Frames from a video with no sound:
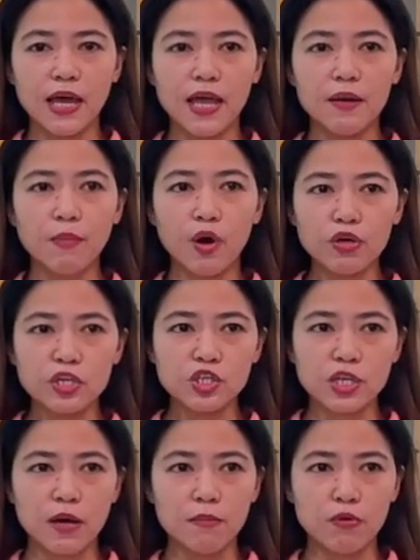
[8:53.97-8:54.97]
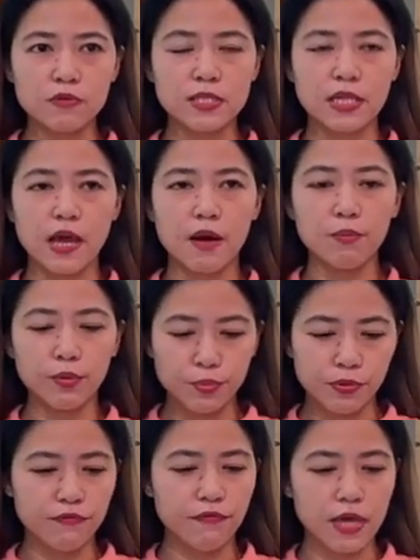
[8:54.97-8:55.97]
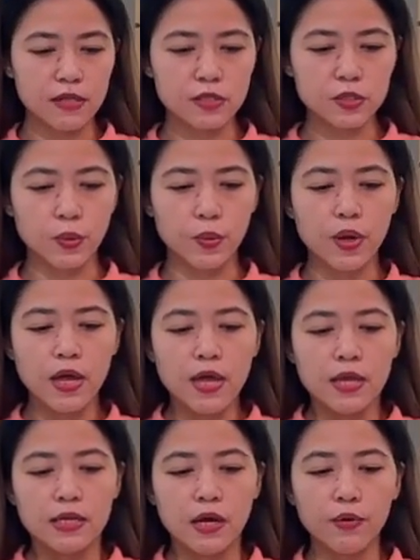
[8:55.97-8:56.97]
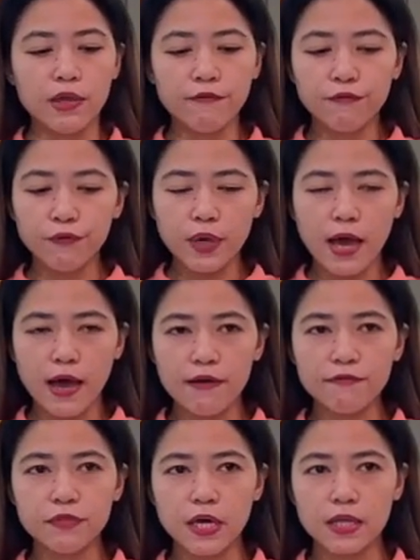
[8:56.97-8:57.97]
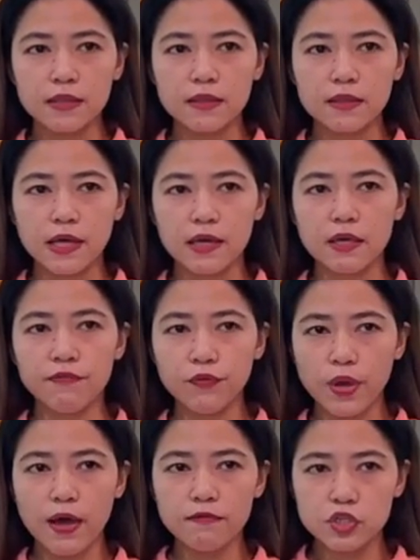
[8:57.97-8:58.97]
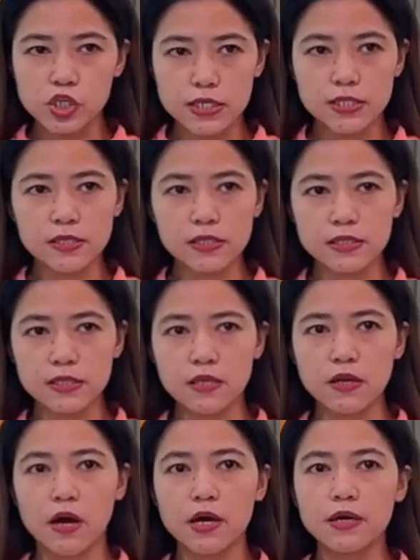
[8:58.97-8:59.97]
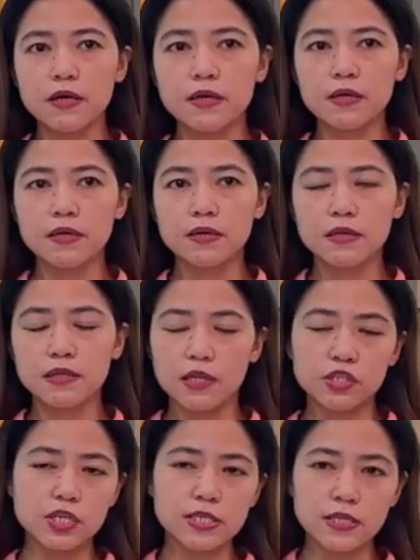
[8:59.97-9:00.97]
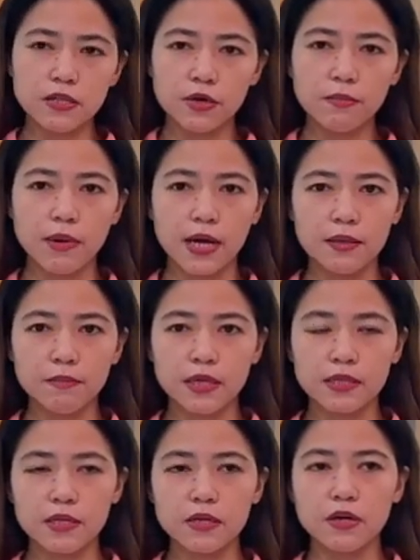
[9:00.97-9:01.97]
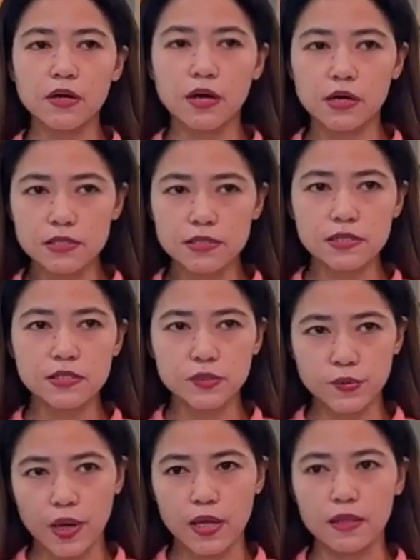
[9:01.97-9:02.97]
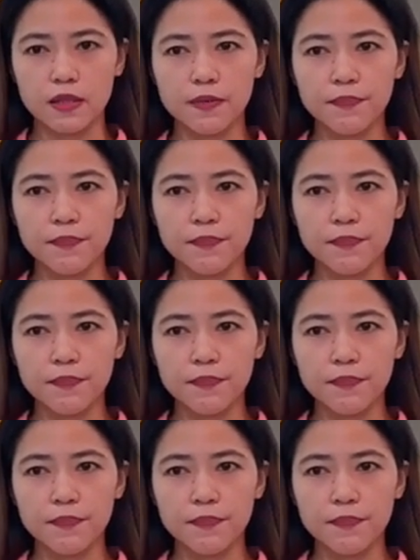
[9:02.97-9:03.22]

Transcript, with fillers: and mao gid siya mostly ang mo prevail so now if we have that like if we have Jesus in our not just in our mind but in our hearts as well